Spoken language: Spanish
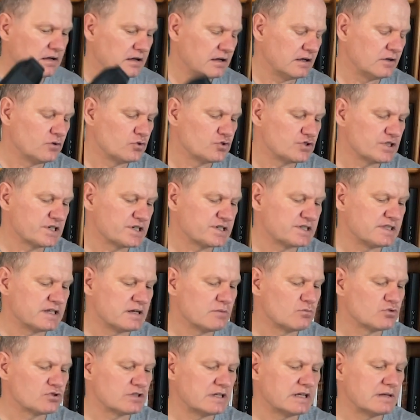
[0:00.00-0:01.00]
a los
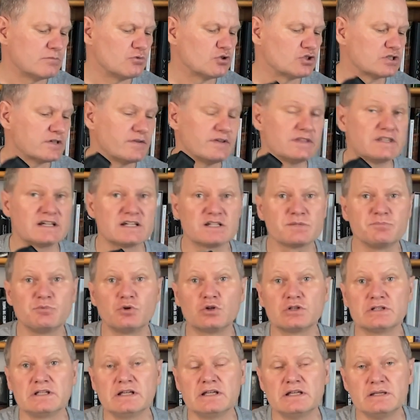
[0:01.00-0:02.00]
extremos de la bolsa de
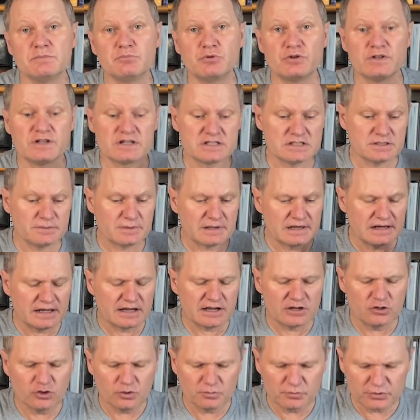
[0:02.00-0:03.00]
transporte y poder llevarla
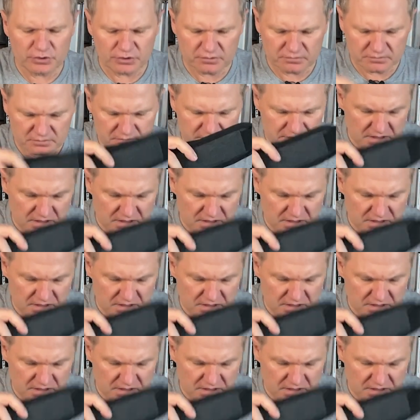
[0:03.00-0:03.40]
en el hombro.